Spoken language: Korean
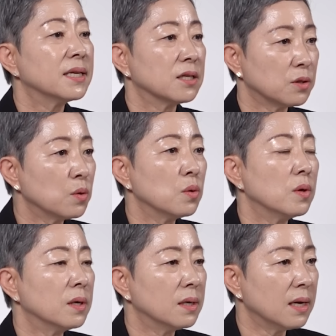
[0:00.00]
그래서
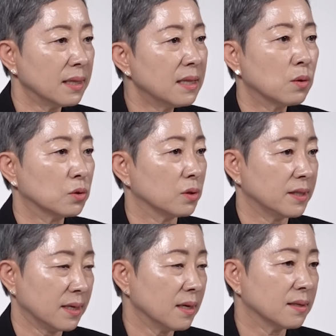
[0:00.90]
성공한다고 저는
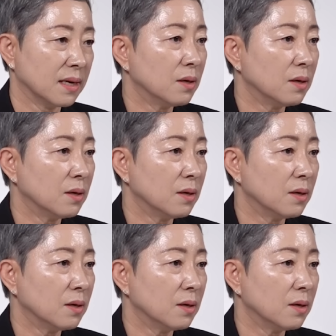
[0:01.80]
생각을